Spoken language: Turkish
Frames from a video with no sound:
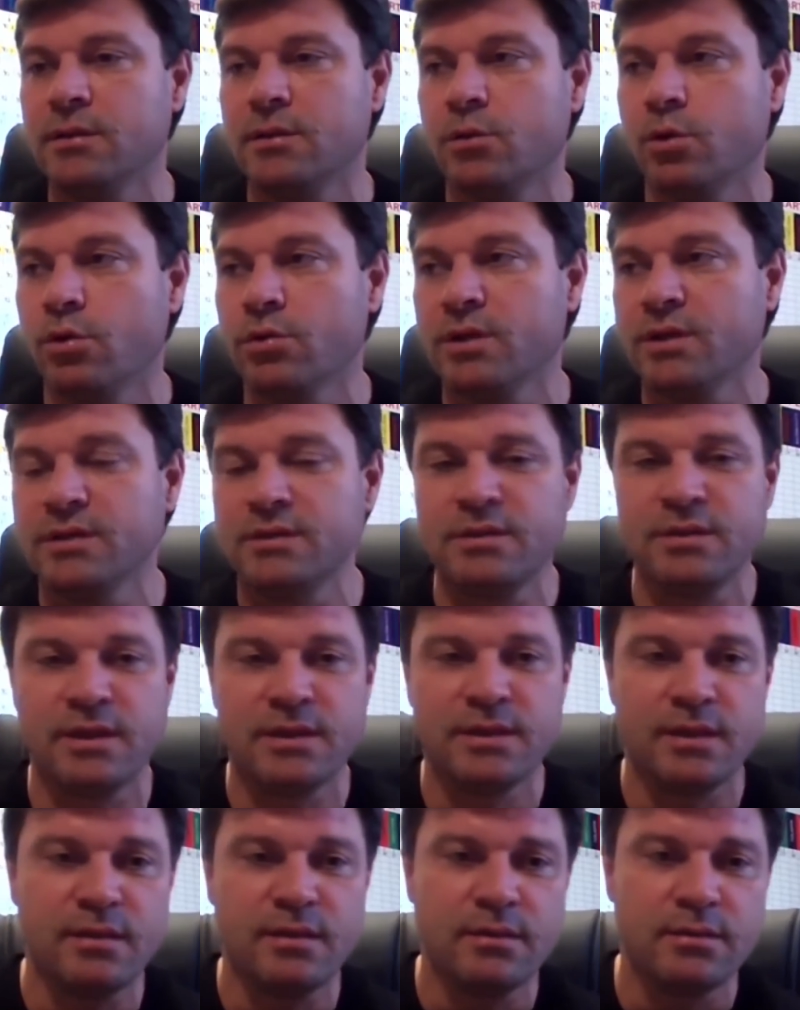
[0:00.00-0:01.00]

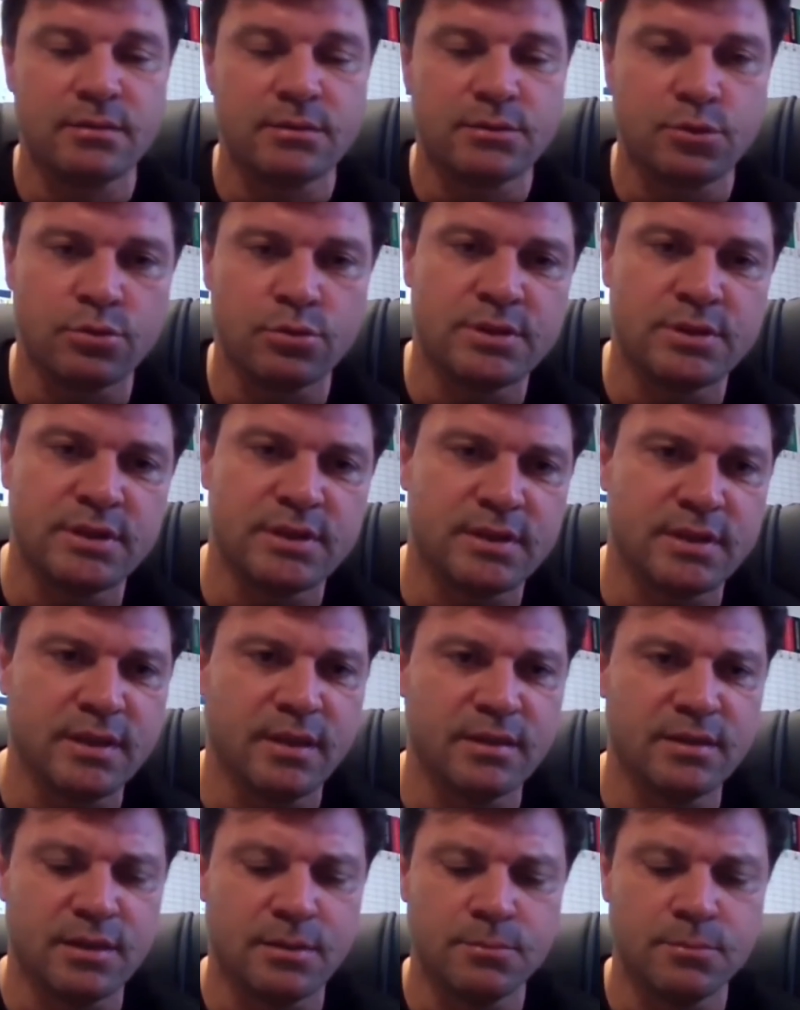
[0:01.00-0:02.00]
oranında da çok ciddi
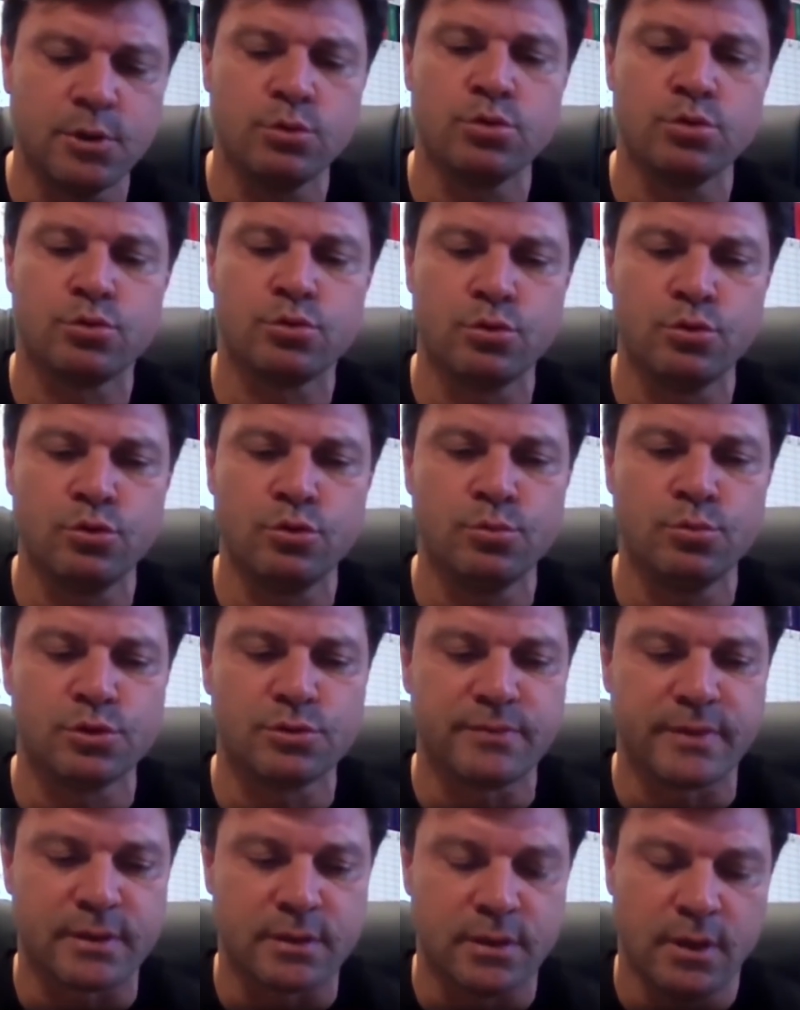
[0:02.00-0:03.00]
anlamda
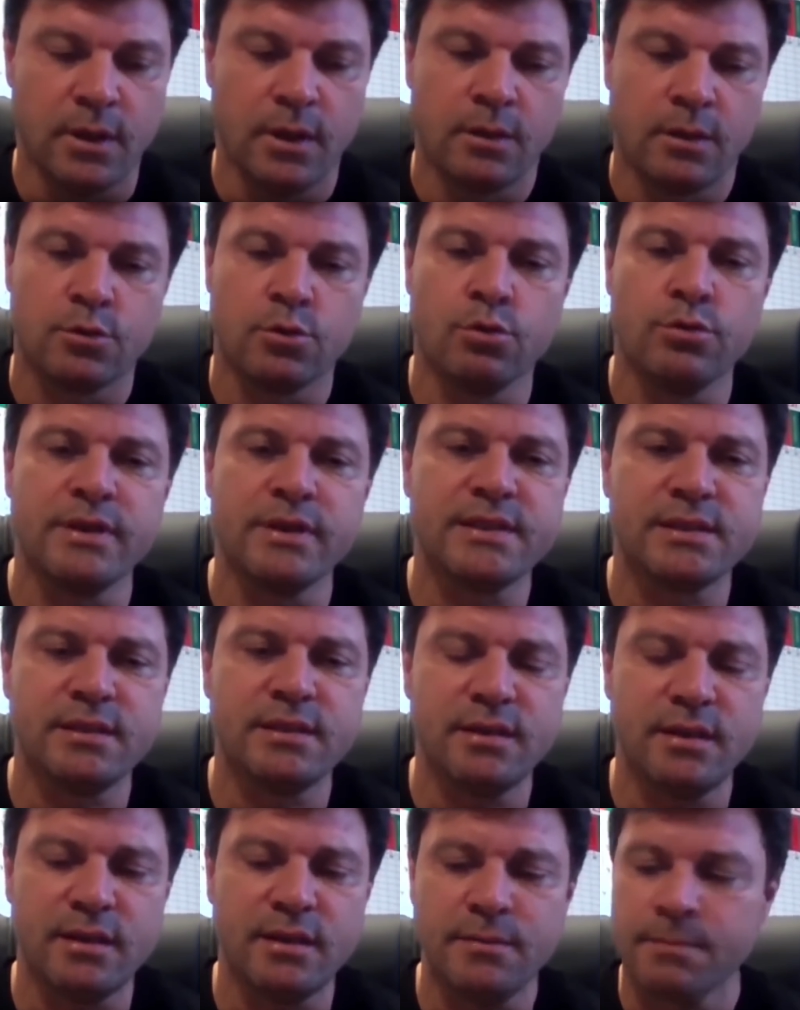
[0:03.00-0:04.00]
üstünlüğümüz var.
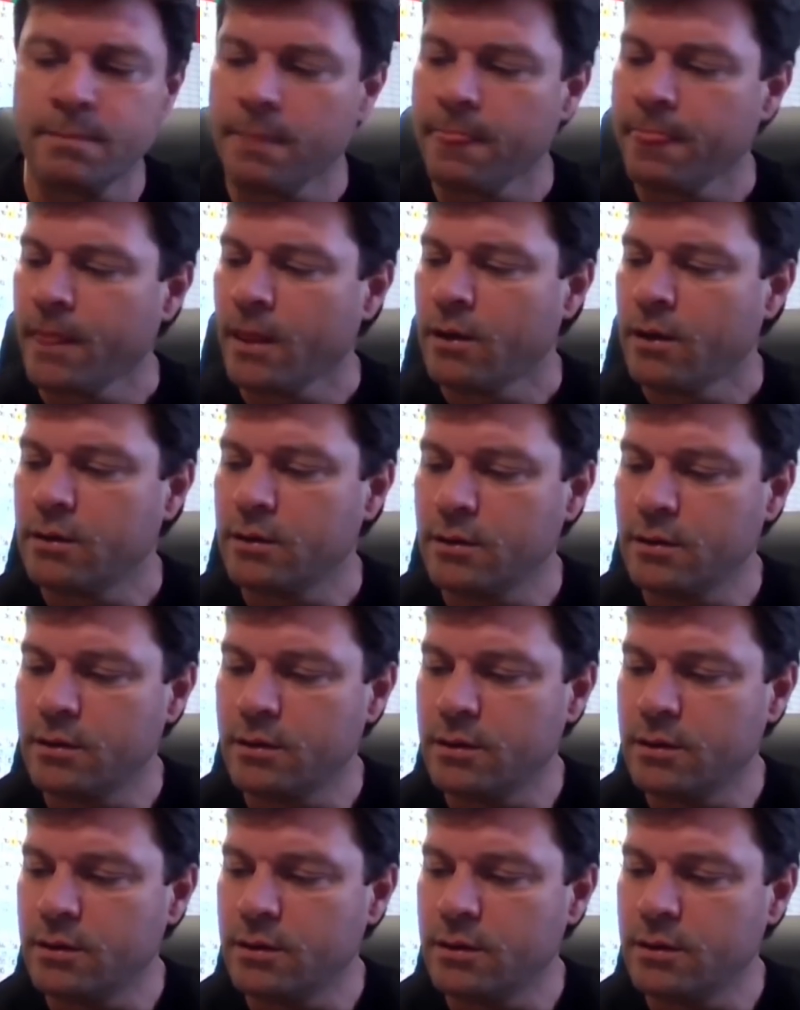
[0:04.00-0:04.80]
Dolayısıyla e,